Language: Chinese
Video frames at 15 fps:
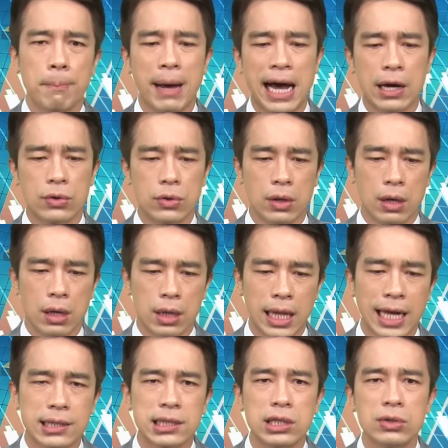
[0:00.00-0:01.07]
八月
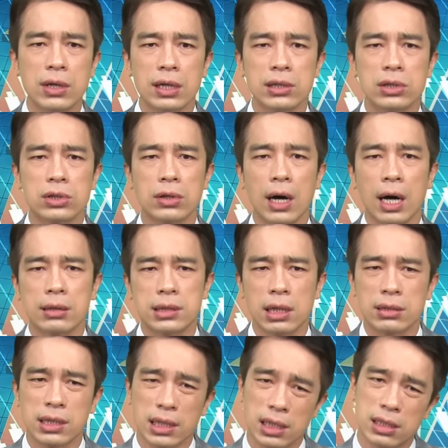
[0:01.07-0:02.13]
来七月二十九号
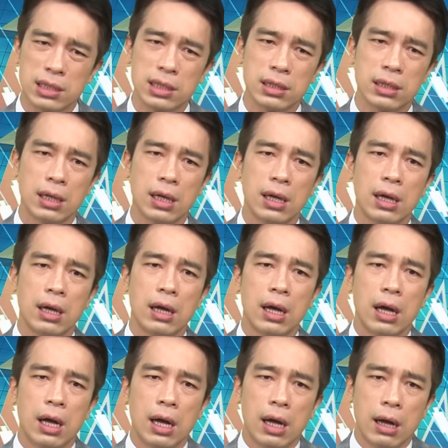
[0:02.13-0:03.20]
较劲一次，
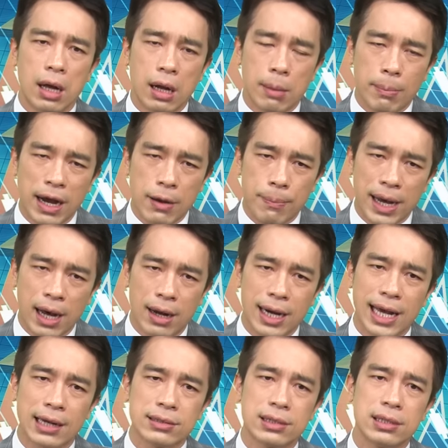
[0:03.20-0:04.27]
八月八号
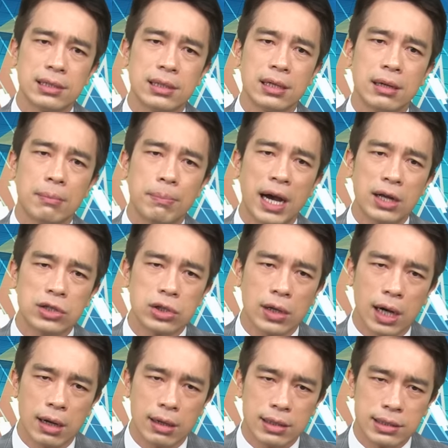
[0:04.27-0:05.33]
两次，八月九
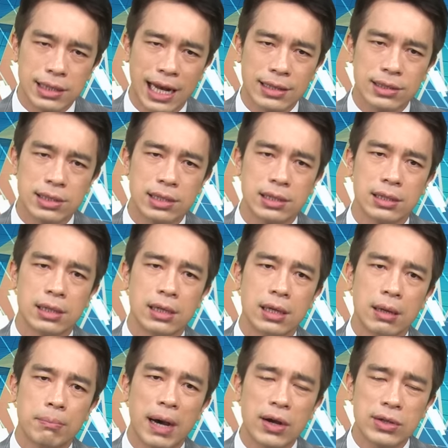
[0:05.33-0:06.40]
号三次，
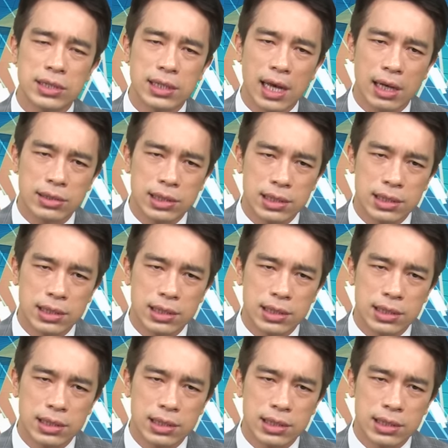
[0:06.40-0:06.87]
八月十号